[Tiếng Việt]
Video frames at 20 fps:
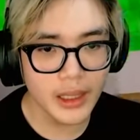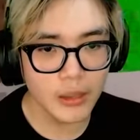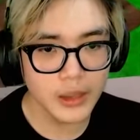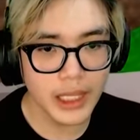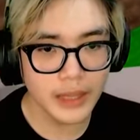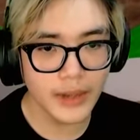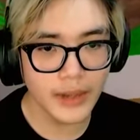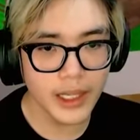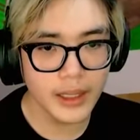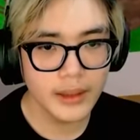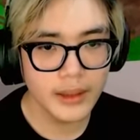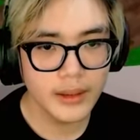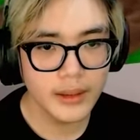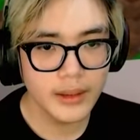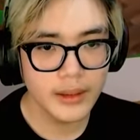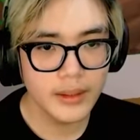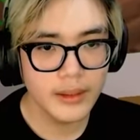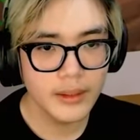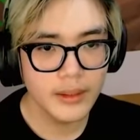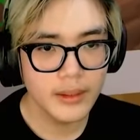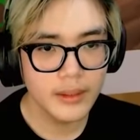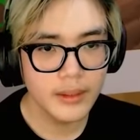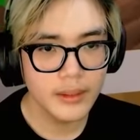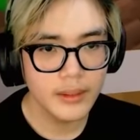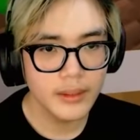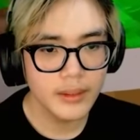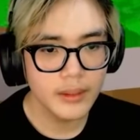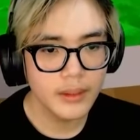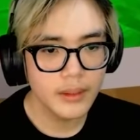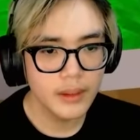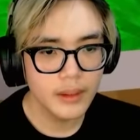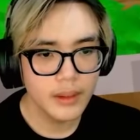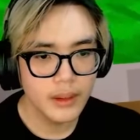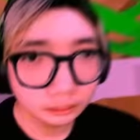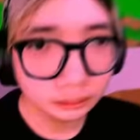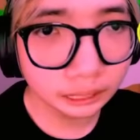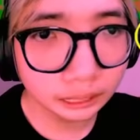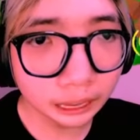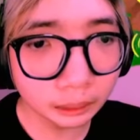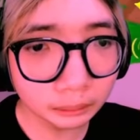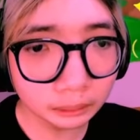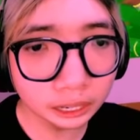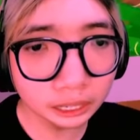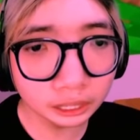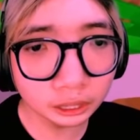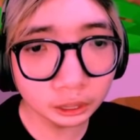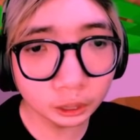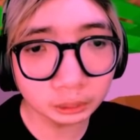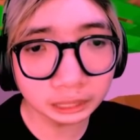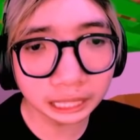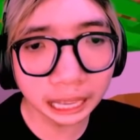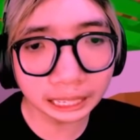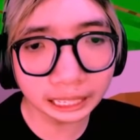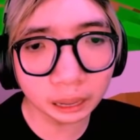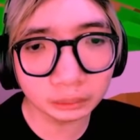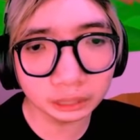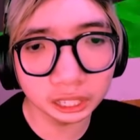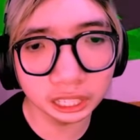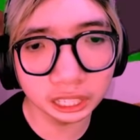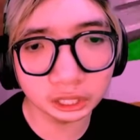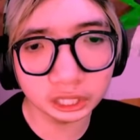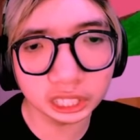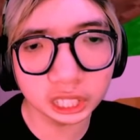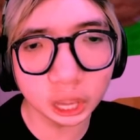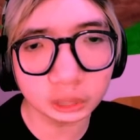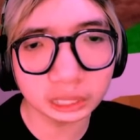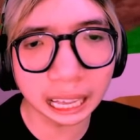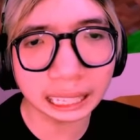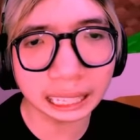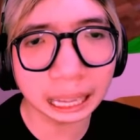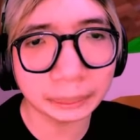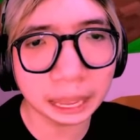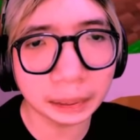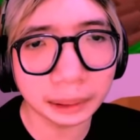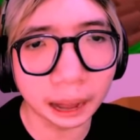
cục sắt với từ kia ông đưa tôi cục sắt cho ông đưa tôi cái xô sắt làm gì